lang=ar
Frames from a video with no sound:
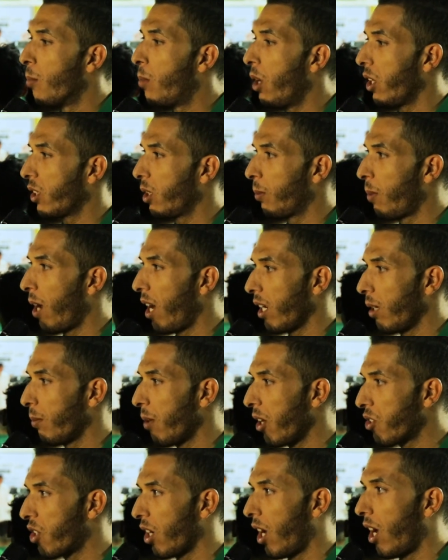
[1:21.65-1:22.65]
باعتباره
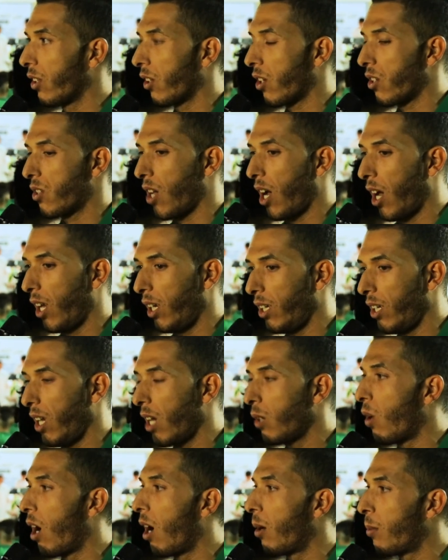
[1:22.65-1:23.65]
مرجعا
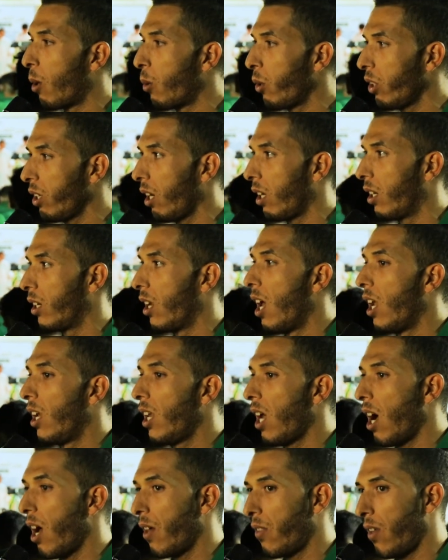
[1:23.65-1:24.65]
رساليا وأبويا
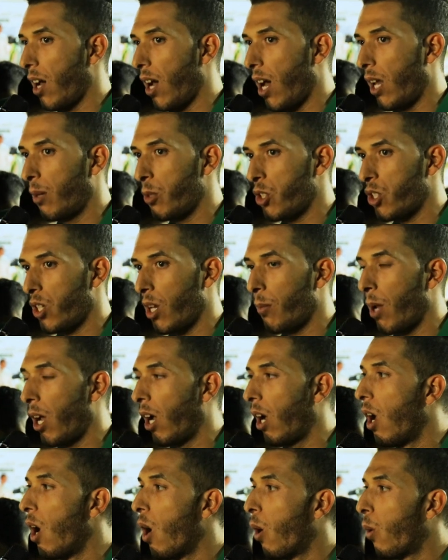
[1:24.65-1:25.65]
لهذا المجتمع